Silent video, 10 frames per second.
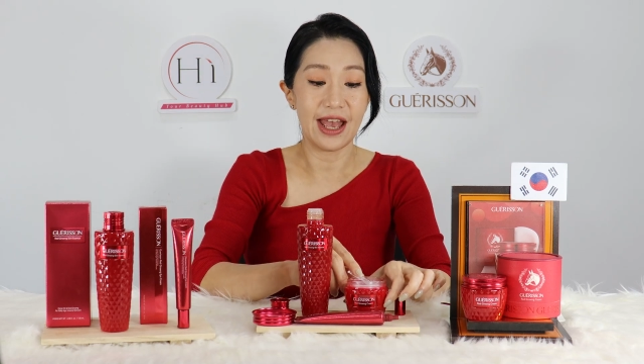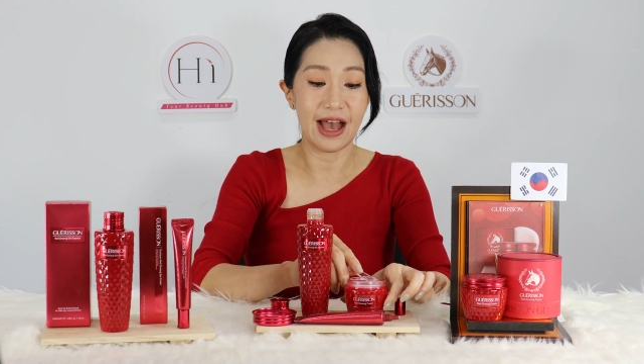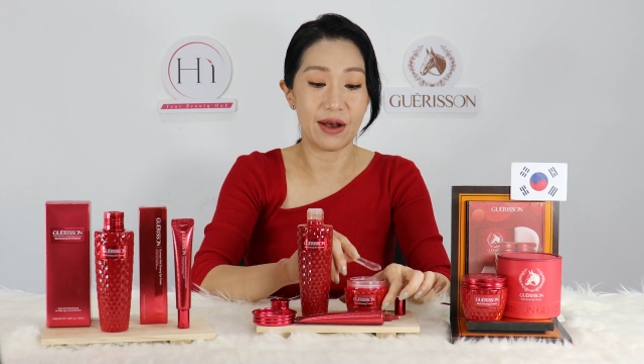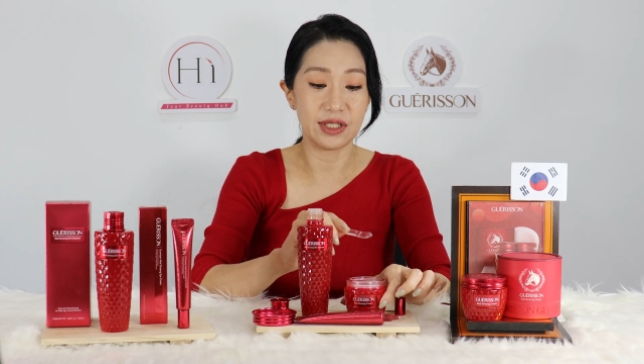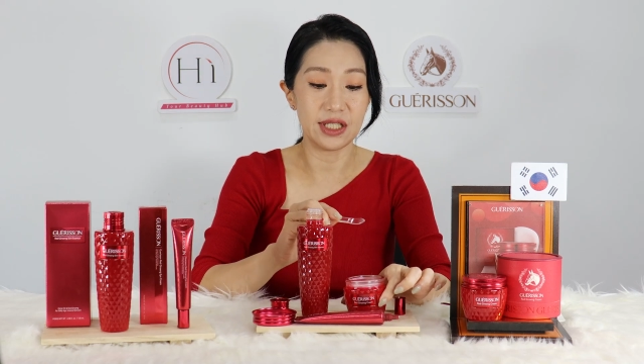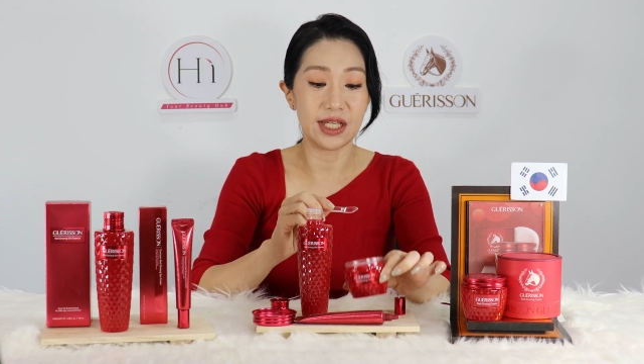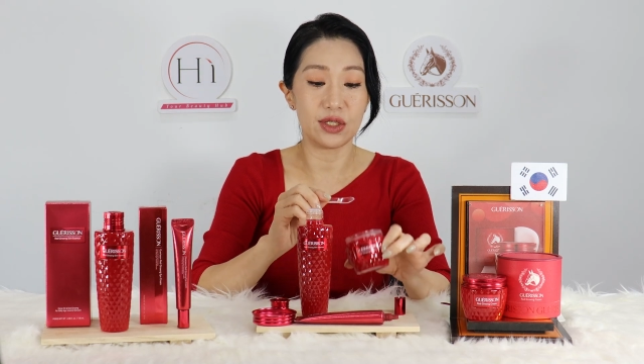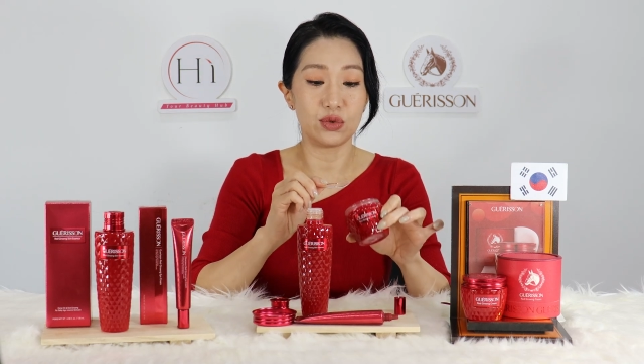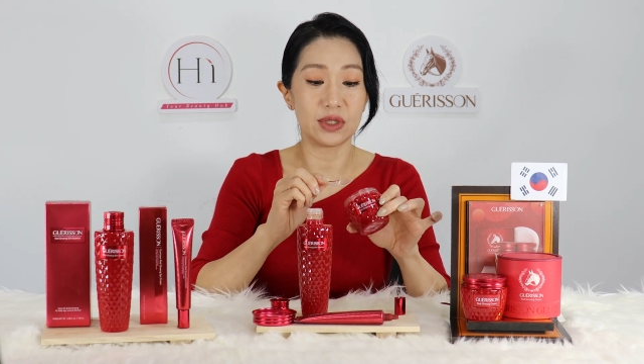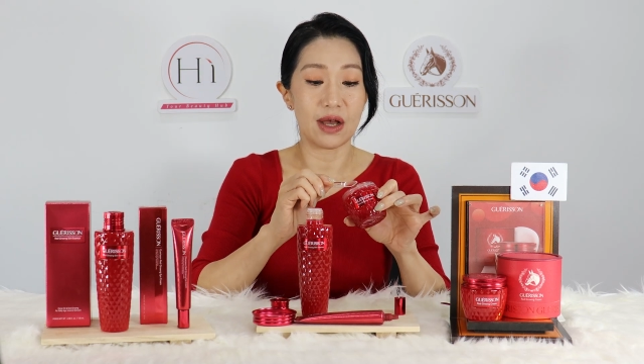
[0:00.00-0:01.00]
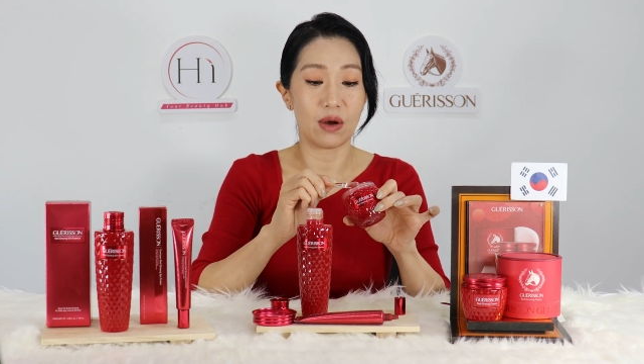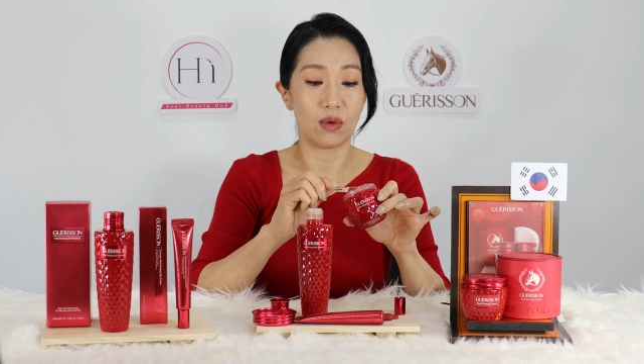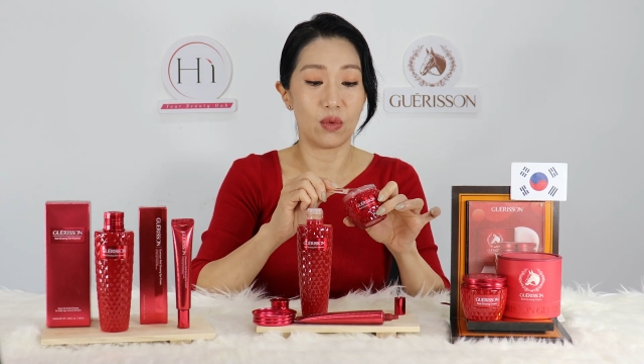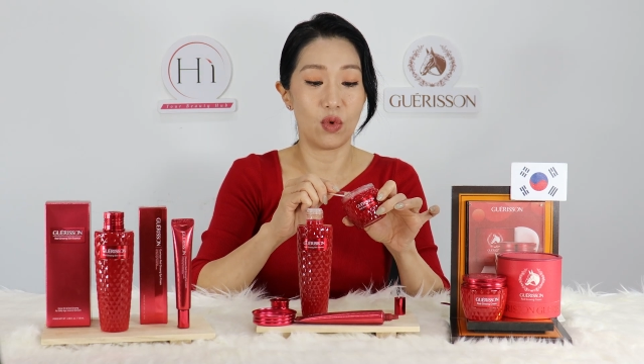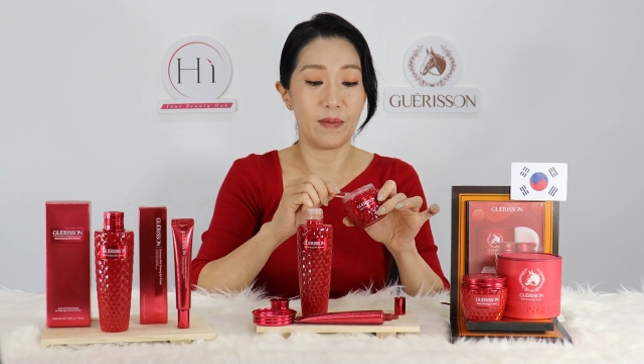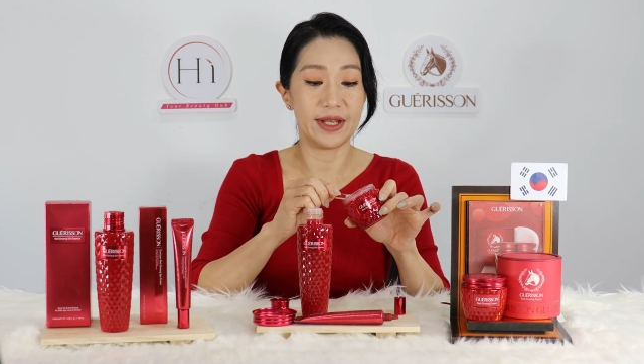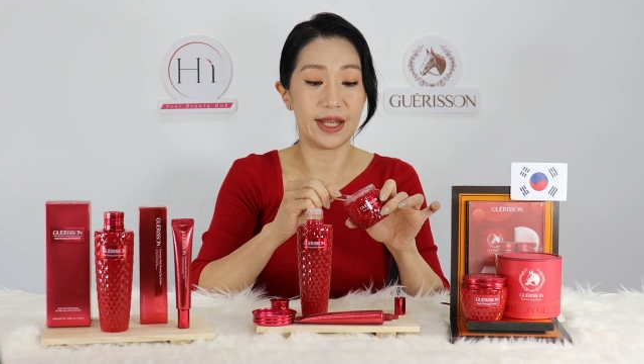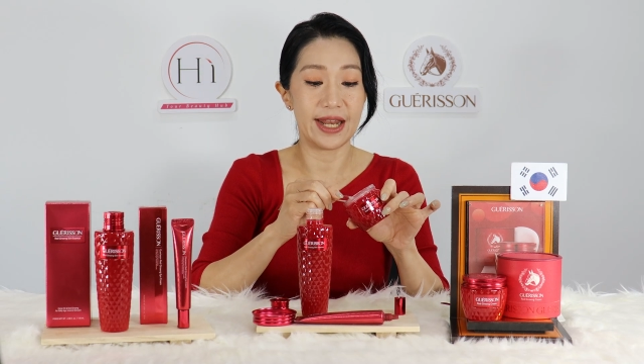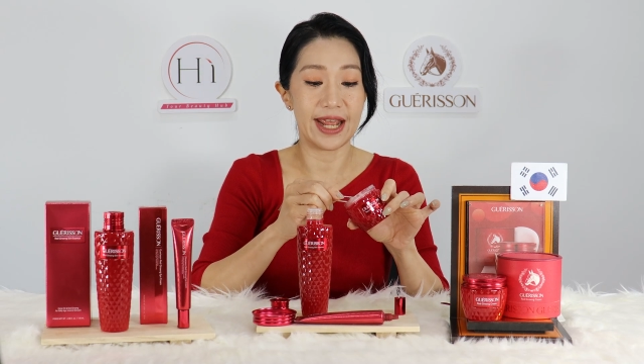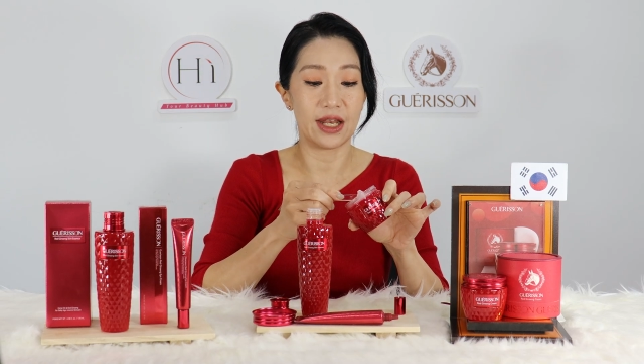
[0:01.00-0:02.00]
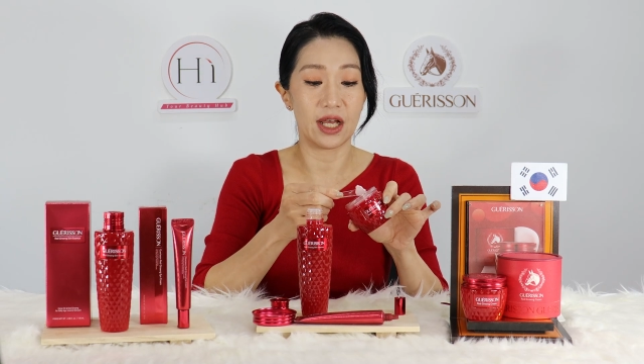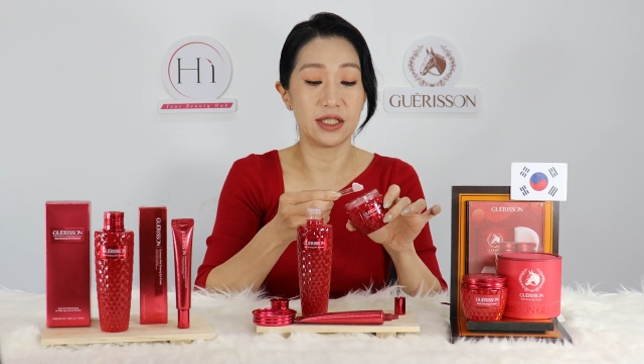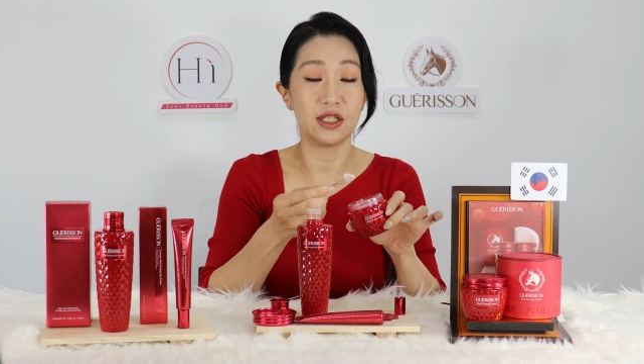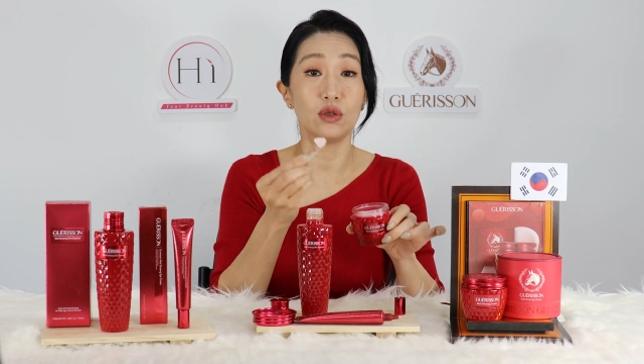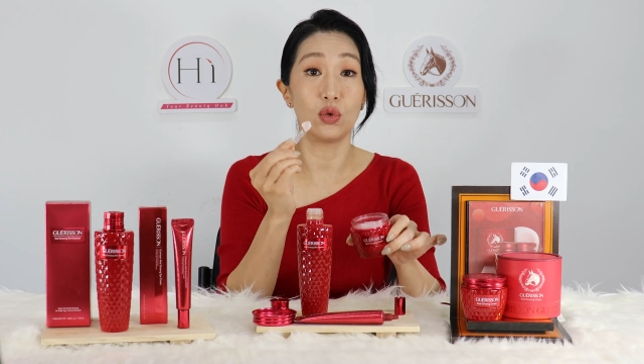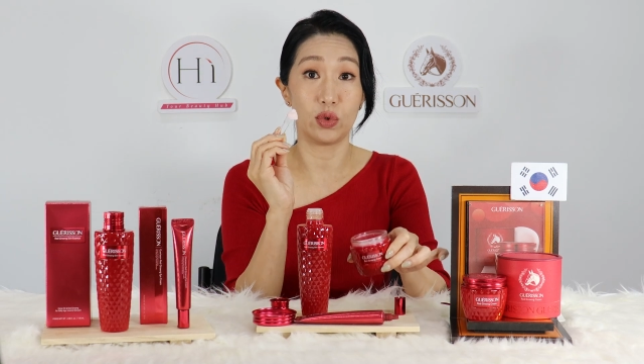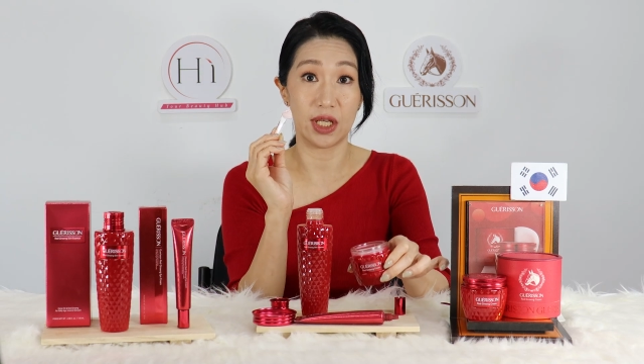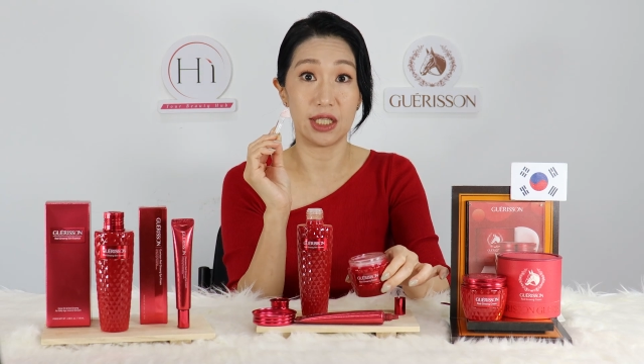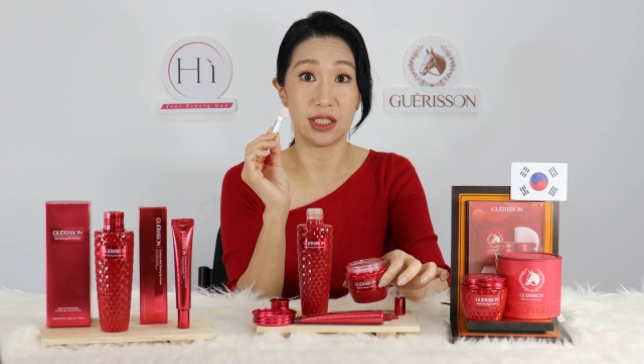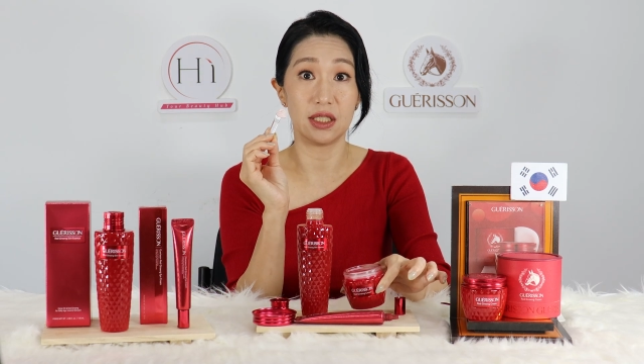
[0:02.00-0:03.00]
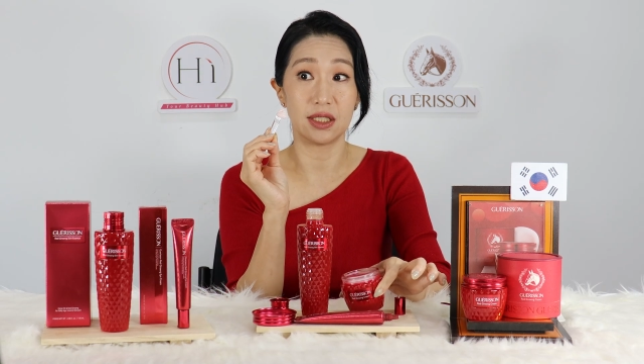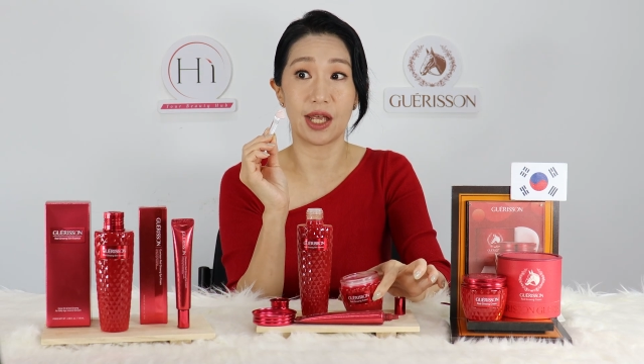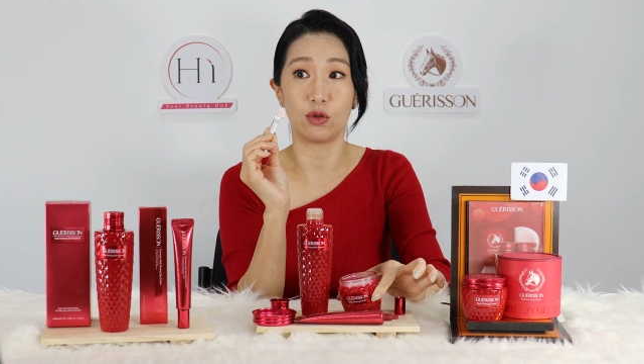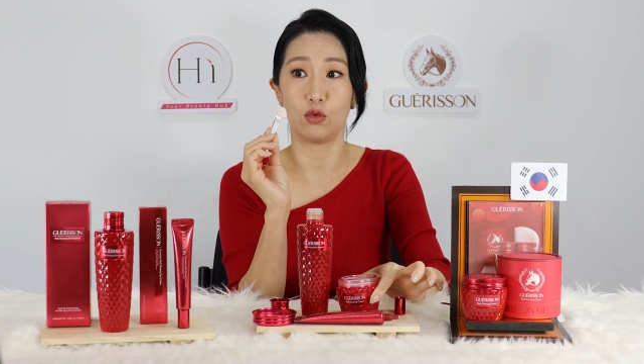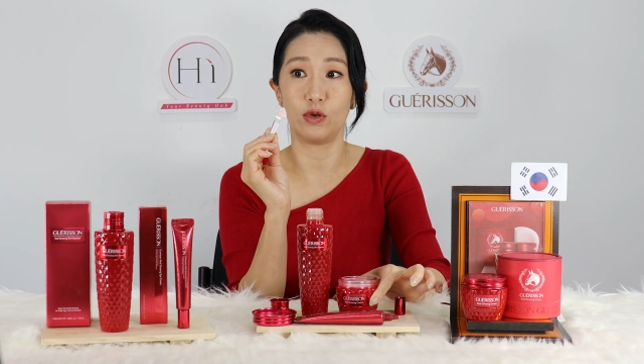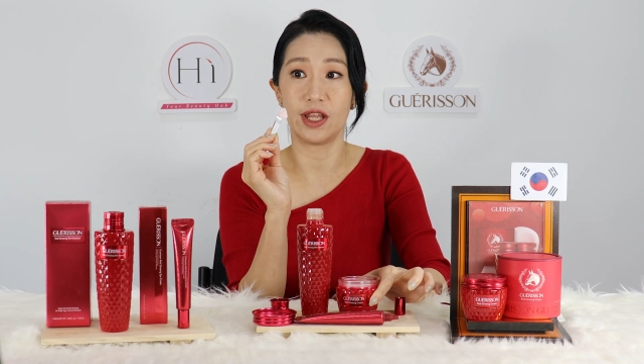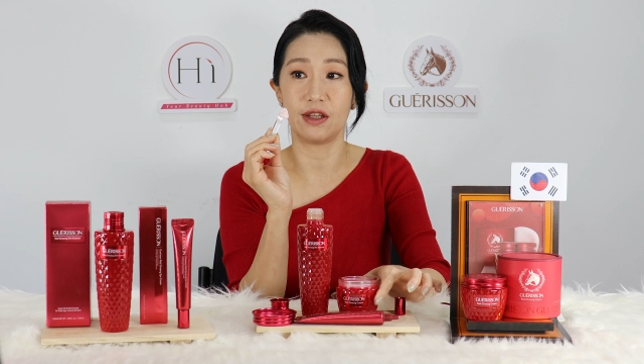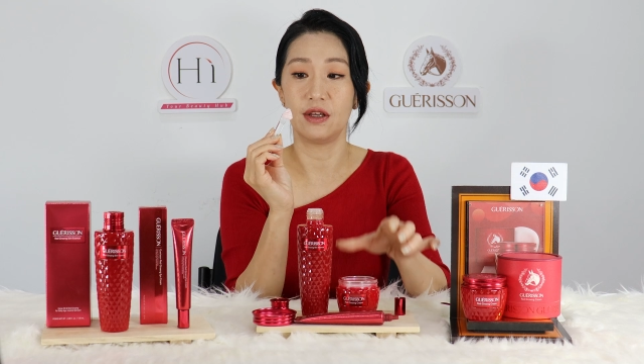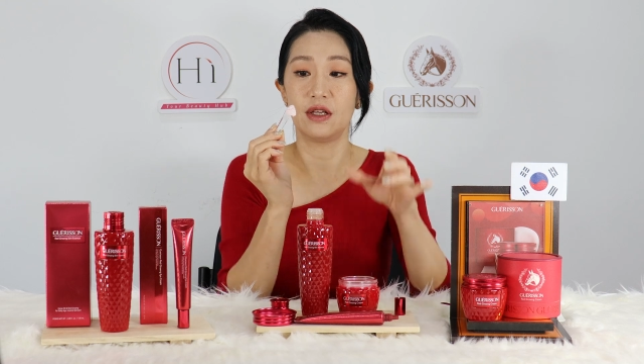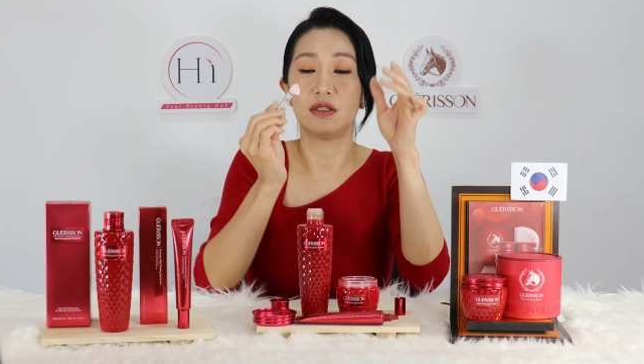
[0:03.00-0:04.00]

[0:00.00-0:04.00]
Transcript: 好，现在就到我们的脸了，先涂眼睛，再涂脸，